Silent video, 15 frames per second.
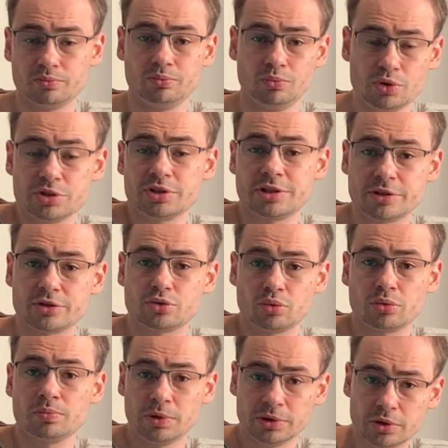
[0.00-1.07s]
можно сказать,
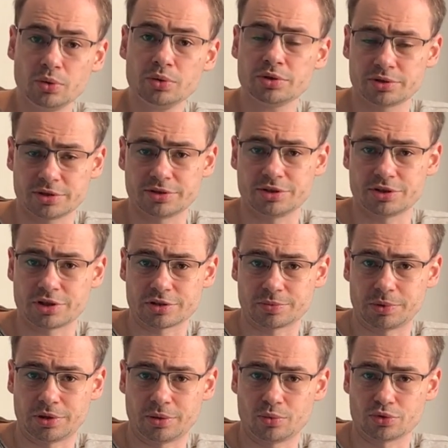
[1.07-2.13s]
что банкротится сейчас,
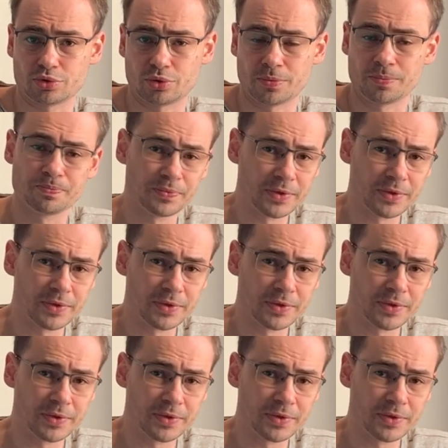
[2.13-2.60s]
потому что